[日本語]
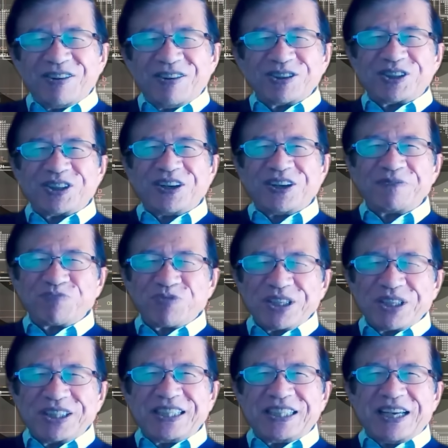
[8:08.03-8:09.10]
もっと
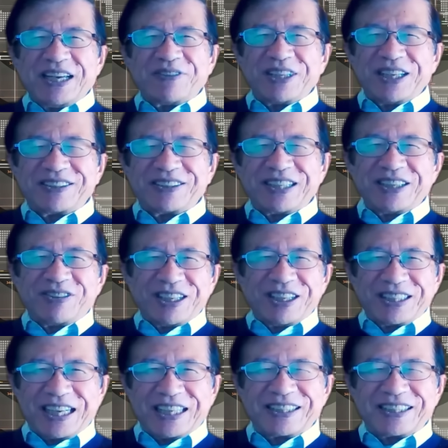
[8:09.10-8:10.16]
小さいものはいくらでもあっ
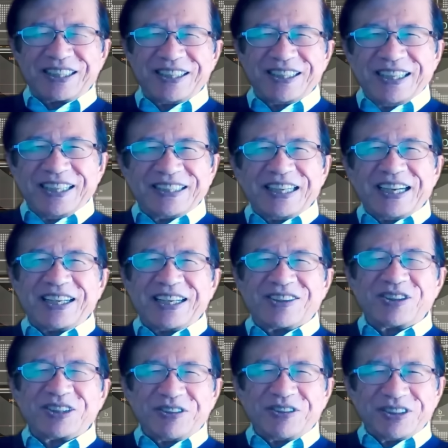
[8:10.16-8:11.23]
たんです。だから
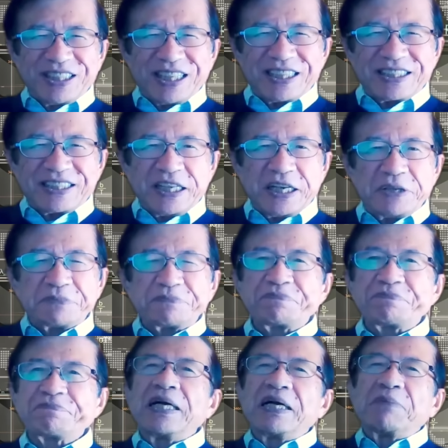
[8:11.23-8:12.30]
こんなもんなんですね。
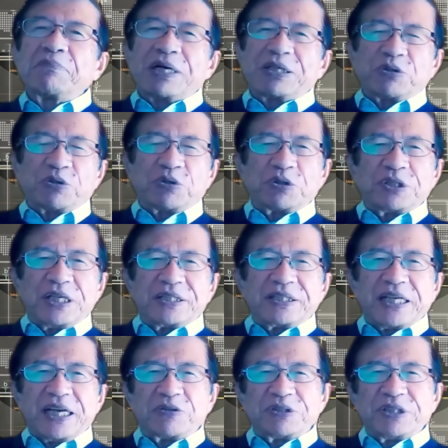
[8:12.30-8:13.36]
まあところで
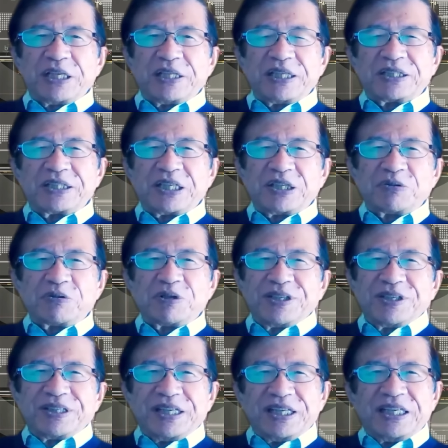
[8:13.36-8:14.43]
最後に NHK の、
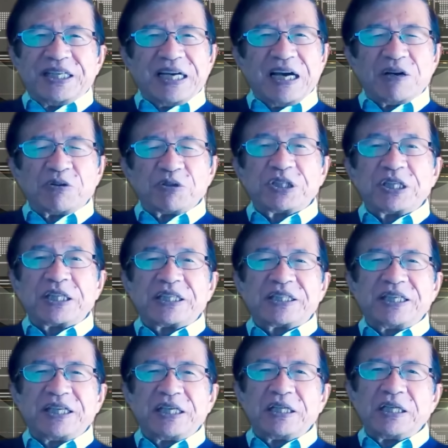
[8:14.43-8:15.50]
ね、批判をしてです
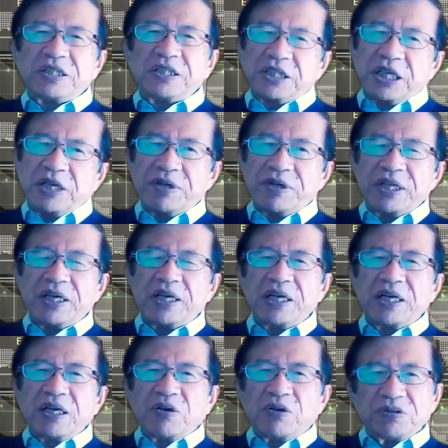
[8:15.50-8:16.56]
ね、NHK はね、
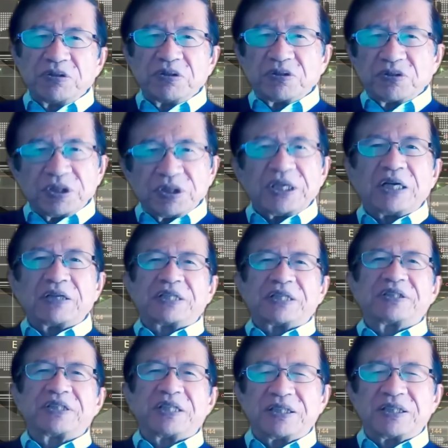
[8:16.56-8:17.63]
本当に悪
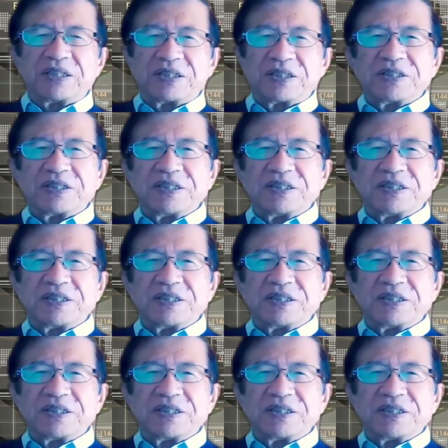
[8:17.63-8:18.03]
ラスなんです。